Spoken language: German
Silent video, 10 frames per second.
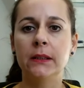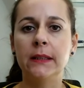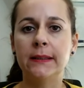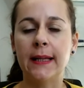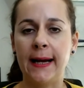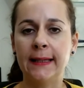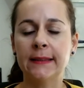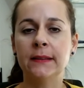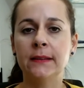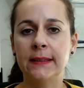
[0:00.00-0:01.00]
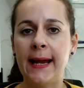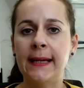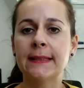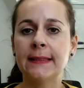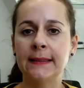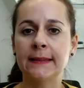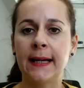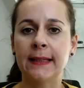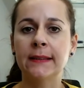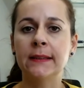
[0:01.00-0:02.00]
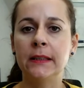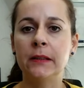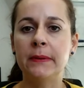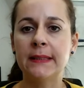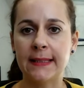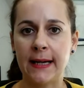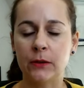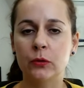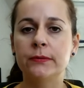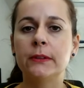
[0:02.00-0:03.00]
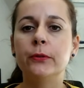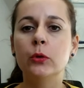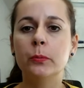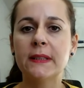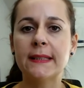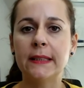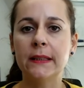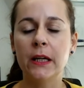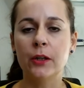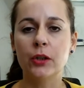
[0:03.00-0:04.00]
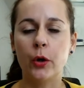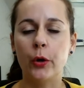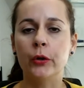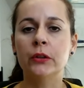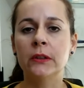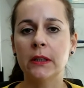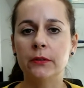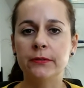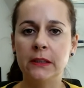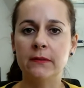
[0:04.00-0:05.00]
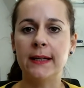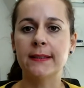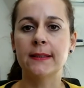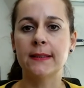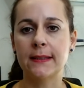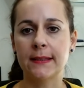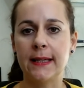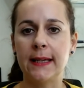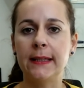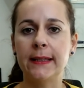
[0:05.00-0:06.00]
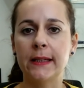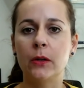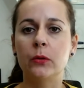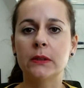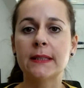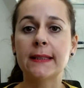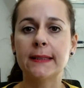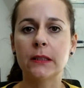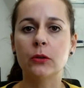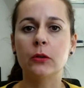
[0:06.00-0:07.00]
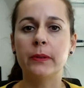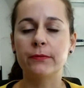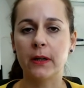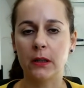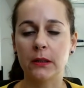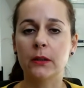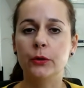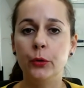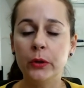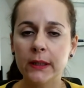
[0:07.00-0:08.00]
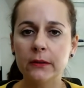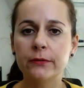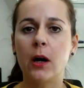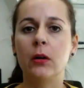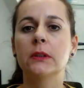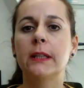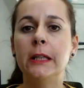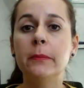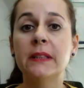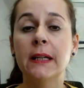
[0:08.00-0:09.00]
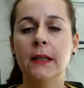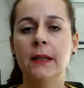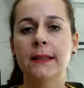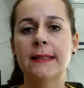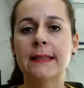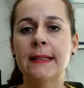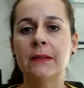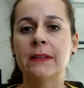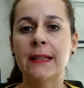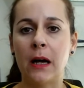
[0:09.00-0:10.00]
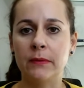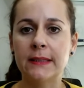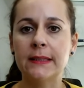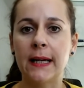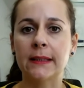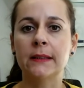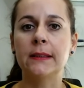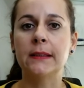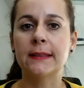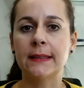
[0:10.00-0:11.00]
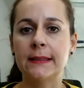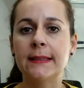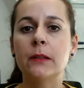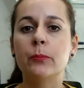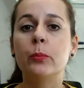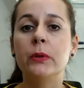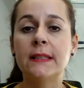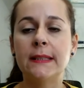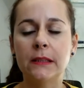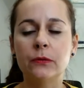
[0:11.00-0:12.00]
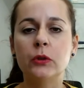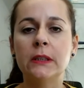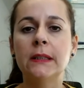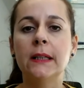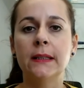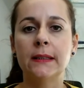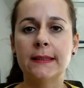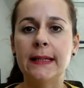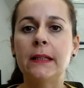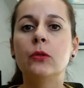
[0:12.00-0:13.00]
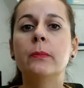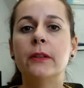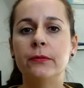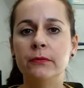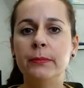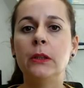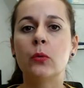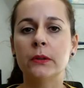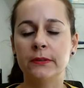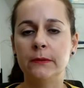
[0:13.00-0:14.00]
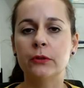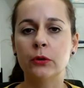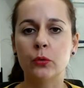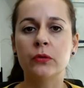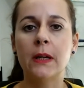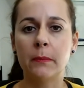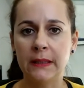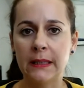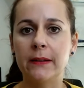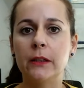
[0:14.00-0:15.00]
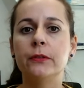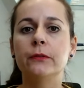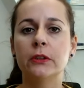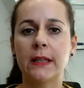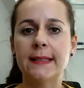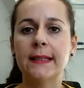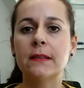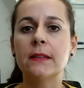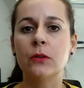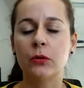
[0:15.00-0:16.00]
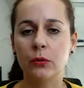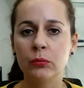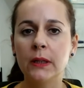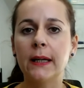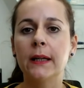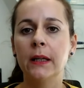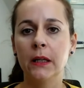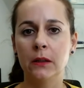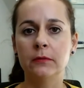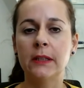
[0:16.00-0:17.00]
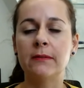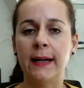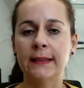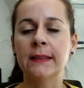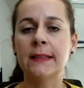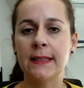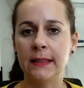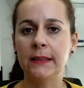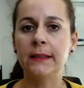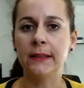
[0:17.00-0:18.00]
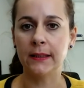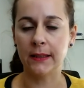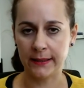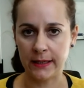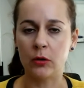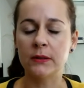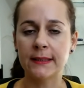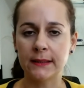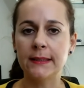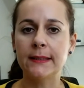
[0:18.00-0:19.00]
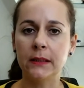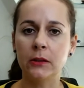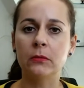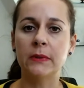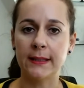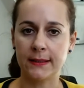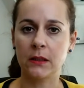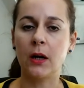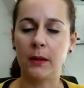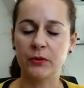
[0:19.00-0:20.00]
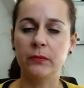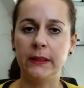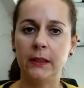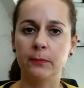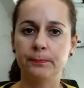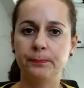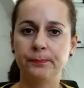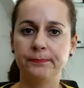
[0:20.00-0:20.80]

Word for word: Die Daten, die einzelnen Daten, die bis dato verfügbar sind, könnten darauf hinweisen, dass es tatsächlich ein erhöhtes Risiko bei Fra jüngeren Frauen gibt. Das sind aber damals die Daten, die in Statistik publiziert wurden, tatsächlich nur bei 5 Millionen verimpften Dosen. Wir haben mittlerweile 35, also ist noch unklar und wir erwarten tatsächlich die genauen Statistiken, um das dann auch abzuwägen.